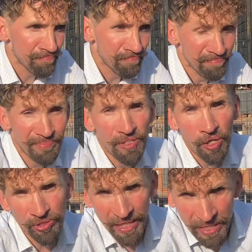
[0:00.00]

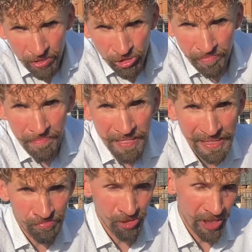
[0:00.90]
do tego, żeby mieć
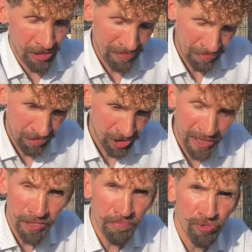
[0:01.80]
sprzedaż
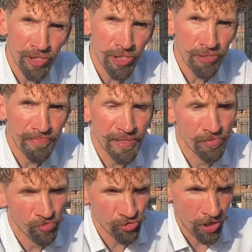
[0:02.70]
bezpośrednią, musieliśmy
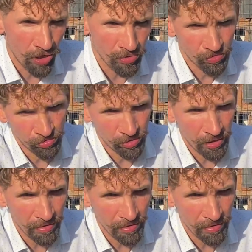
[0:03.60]
dużo, dużo